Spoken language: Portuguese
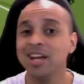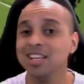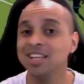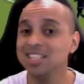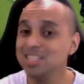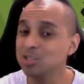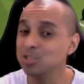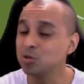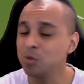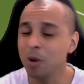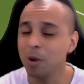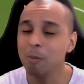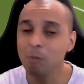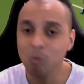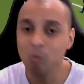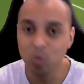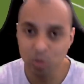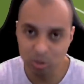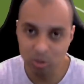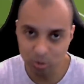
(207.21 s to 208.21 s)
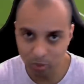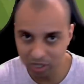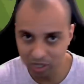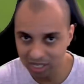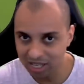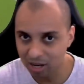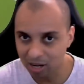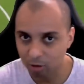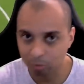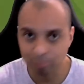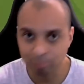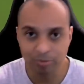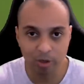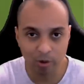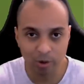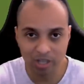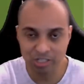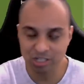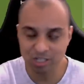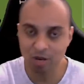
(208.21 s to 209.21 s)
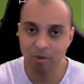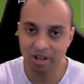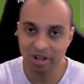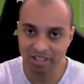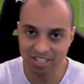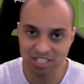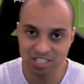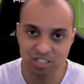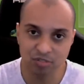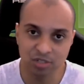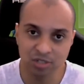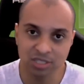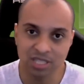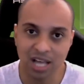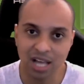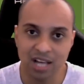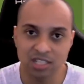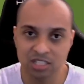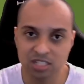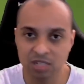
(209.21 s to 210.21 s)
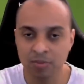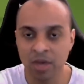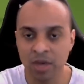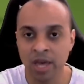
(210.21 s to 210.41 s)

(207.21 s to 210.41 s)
E isso é muito legal. Eu acho que é uma grande vantagem.